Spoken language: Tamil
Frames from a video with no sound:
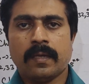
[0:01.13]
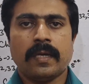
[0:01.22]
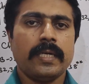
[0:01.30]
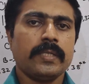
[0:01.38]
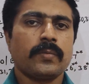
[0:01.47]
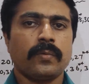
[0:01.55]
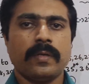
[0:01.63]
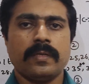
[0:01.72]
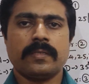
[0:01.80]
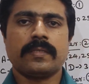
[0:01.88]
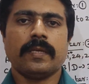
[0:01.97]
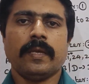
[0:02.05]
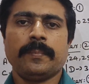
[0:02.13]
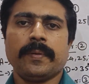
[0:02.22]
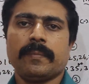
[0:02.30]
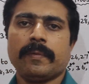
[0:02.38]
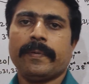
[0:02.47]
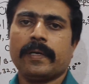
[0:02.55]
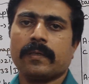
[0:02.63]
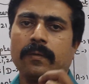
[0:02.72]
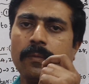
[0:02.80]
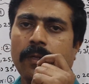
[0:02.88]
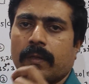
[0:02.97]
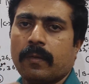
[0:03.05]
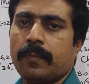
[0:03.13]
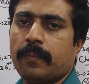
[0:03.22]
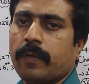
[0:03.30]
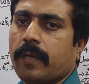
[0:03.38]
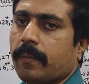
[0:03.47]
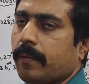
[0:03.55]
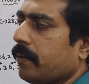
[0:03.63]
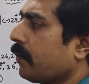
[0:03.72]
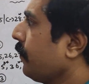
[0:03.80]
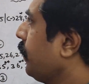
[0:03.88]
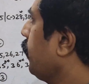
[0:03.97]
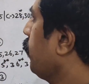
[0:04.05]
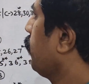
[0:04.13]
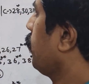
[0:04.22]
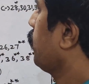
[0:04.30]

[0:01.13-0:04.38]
ஹாய் ஸ்டூடெண்ட்ஸ் இப்ப நம்ம பார்க்கக்கூடிய ரொம்ப முக்கியமான ஒரு வீடியோ